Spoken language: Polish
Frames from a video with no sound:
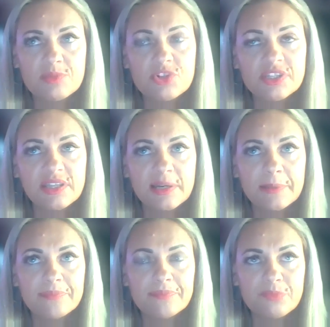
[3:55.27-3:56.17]
że ta
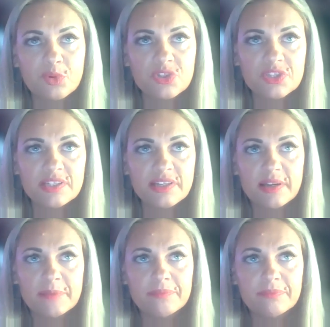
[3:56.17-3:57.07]
mm,
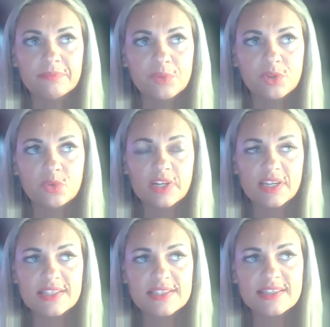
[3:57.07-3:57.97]
polityka mm,
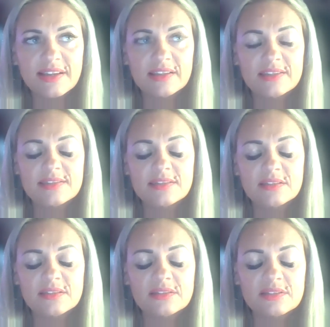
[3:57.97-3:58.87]
proukraińska jest
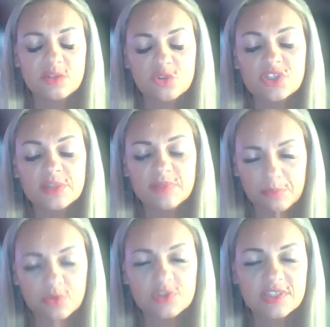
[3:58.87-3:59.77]
e, z kosztem dla
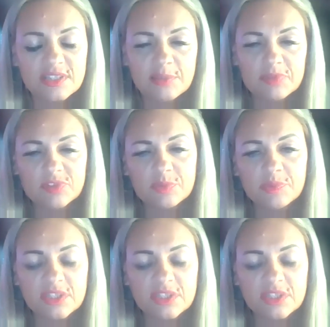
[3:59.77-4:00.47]
Polski, na pewno bym